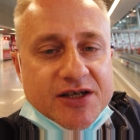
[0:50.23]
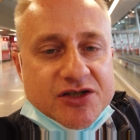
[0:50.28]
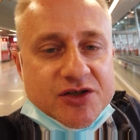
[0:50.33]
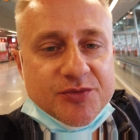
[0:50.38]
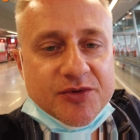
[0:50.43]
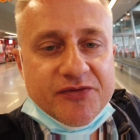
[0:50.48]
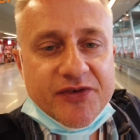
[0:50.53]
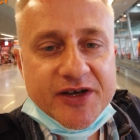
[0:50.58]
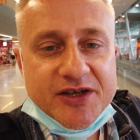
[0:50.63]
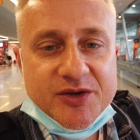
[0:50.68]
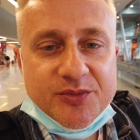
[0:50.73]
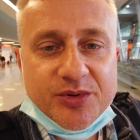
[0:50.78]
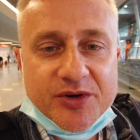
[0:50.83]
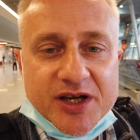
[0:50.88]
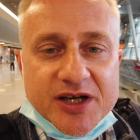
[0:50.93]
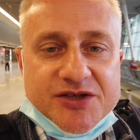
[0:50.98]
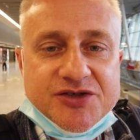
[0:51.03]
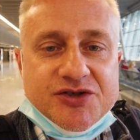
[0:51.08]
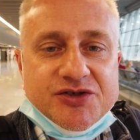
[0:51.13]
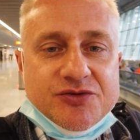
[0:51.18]
sobie fajnie
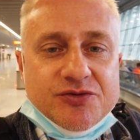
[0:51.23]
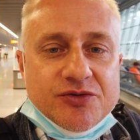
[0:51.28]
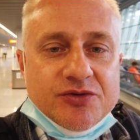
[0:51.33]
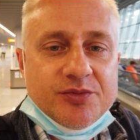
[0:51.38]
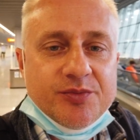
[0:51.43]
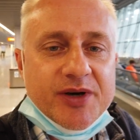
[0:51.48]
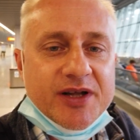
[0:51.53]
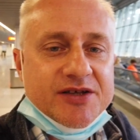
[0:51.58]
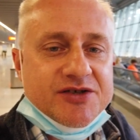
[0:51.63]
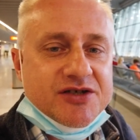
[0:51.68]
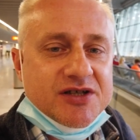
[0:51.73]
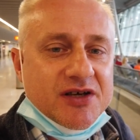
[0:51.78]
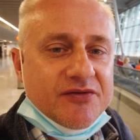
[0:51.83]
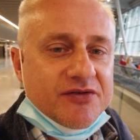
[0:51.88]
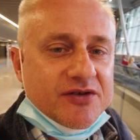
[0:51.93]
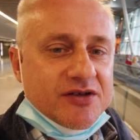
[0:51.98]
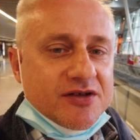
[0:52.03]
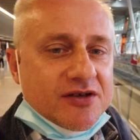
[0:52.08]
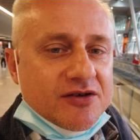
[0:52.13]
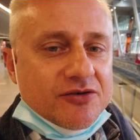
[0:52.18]
poradził, pan się
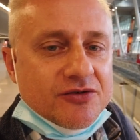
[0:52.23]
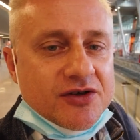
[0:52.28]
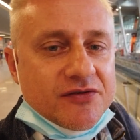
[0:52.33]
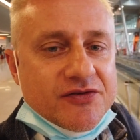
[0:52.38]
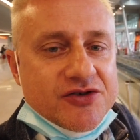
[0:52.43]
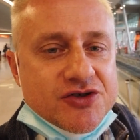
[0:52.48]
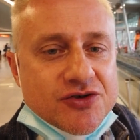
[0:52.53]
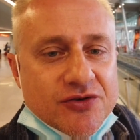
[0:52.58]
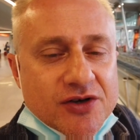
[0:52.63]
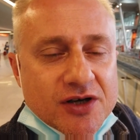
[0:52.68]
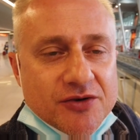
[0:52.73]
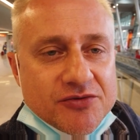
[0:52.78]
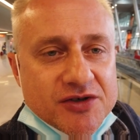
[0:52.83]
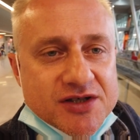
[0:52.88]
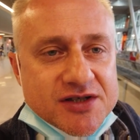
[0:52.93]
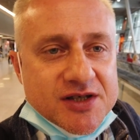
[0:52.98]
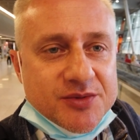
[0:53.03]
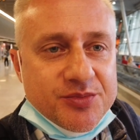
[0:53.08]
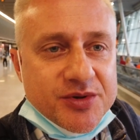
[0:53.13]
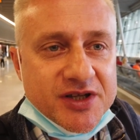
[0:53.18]
nawet go nie wyciągał,
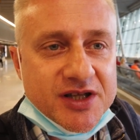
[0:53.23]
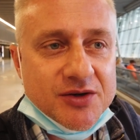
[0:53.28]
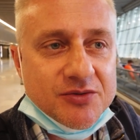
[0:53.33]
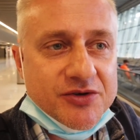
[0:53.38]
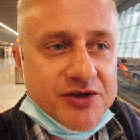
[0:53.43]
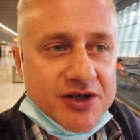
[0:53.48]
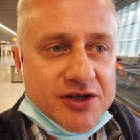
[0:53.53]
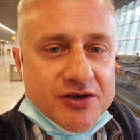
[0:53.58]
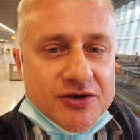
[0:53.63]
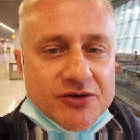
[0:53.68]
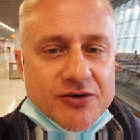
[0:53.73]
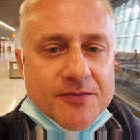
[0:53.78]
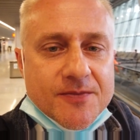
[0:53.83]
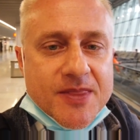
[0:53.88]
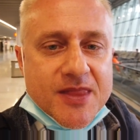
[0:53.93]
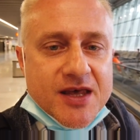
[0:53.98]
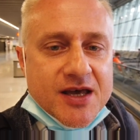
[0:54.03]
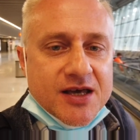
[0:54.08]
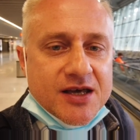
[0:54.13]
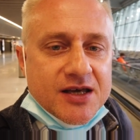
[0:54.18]
nic nie pytał o niego.
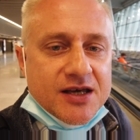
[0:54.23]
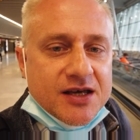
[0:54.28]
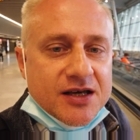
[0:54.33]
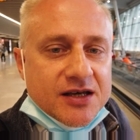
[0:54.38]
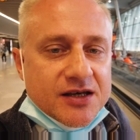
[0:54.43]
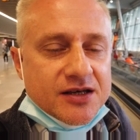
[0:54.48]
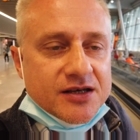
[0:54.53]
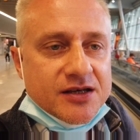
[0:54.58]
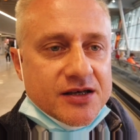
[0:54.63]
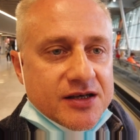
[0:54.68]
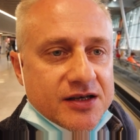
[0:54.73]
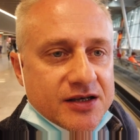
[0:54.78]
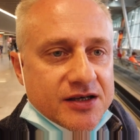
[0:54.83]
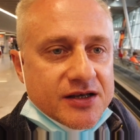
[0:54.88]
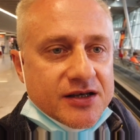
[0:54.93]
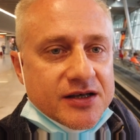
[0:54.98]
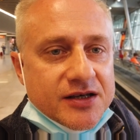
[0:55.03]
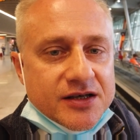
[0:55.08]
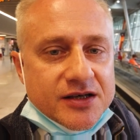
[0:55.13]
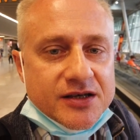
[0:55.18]

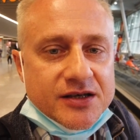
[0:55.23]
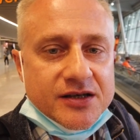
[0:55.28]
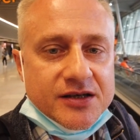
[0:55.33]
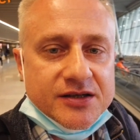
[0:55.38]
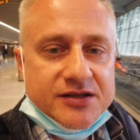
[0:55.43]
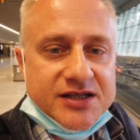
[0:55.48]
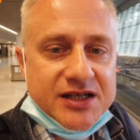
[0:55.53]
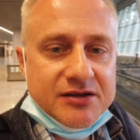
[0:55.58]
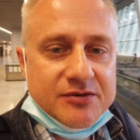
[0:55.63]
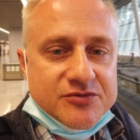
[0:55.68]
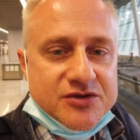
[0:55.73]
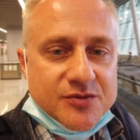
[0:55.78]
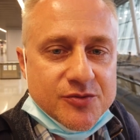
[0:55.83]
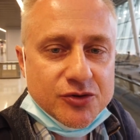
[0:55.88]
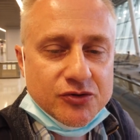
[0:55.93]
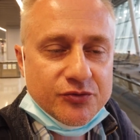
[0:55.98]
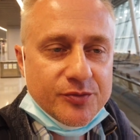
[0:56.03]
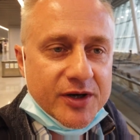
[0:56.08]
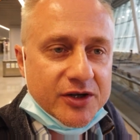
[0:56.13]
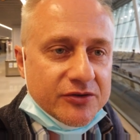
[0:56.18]
E, zjadłem
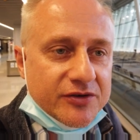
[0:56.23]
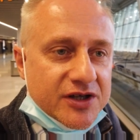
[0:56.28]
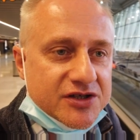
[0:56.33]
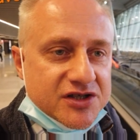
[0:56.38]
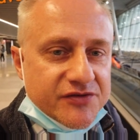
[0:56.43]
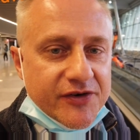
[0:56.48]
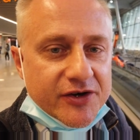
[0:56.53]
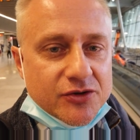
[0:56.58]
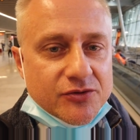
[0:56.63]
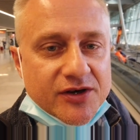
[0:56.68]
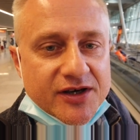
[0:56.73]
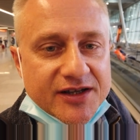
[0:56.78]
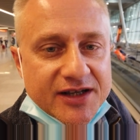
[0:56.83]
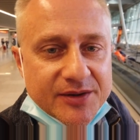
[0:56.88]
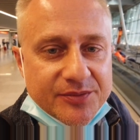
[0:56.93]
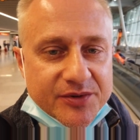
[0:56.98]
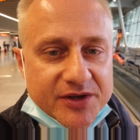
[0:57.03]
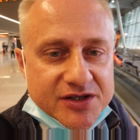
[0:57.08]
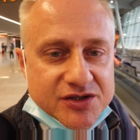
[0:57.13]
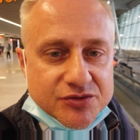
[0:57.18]
sobie tu w McDonaldzie fajną
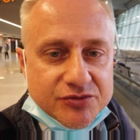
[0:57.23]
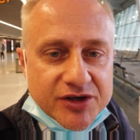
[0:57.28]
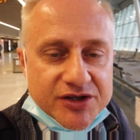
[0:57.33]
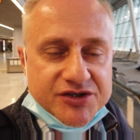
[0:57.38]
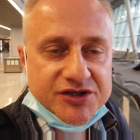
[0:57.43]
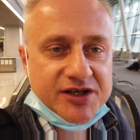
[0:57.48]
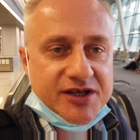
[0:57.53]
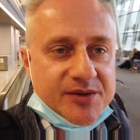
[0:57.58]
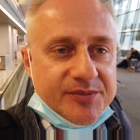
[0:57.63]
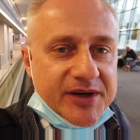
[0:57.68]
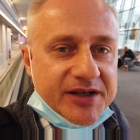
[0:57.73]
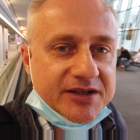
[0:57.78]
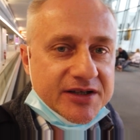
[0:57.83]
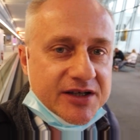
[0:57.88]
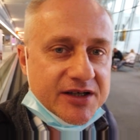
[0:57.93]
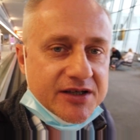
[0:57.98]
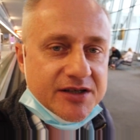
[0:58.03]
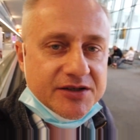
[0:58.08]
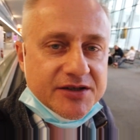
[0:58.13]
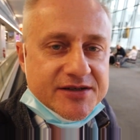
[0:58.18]
kanapkę, słuchajcie,
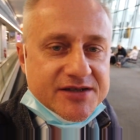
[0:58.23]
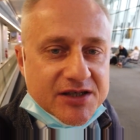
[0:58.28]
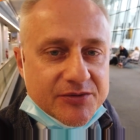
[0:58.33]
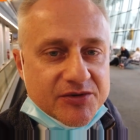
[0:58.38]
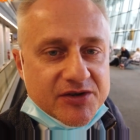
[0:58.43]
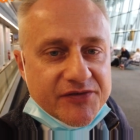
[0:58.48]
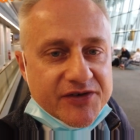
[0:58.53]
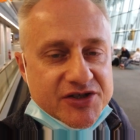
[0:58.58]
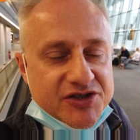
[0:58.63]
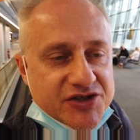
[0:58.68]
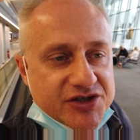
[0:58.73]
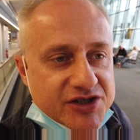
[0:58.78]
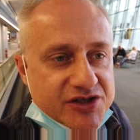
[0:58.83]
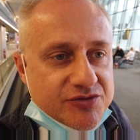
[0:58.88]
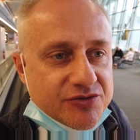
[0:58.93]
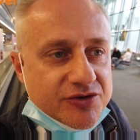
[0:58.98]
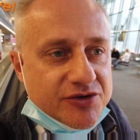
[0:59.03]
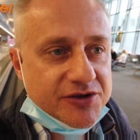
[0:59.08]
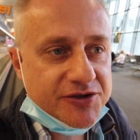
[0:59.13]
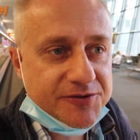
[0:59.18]
herbatkę, niecałe 20
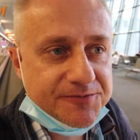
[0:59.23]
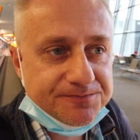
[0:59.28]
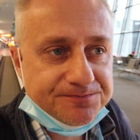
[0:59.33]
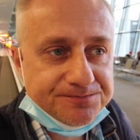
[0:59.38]
zł.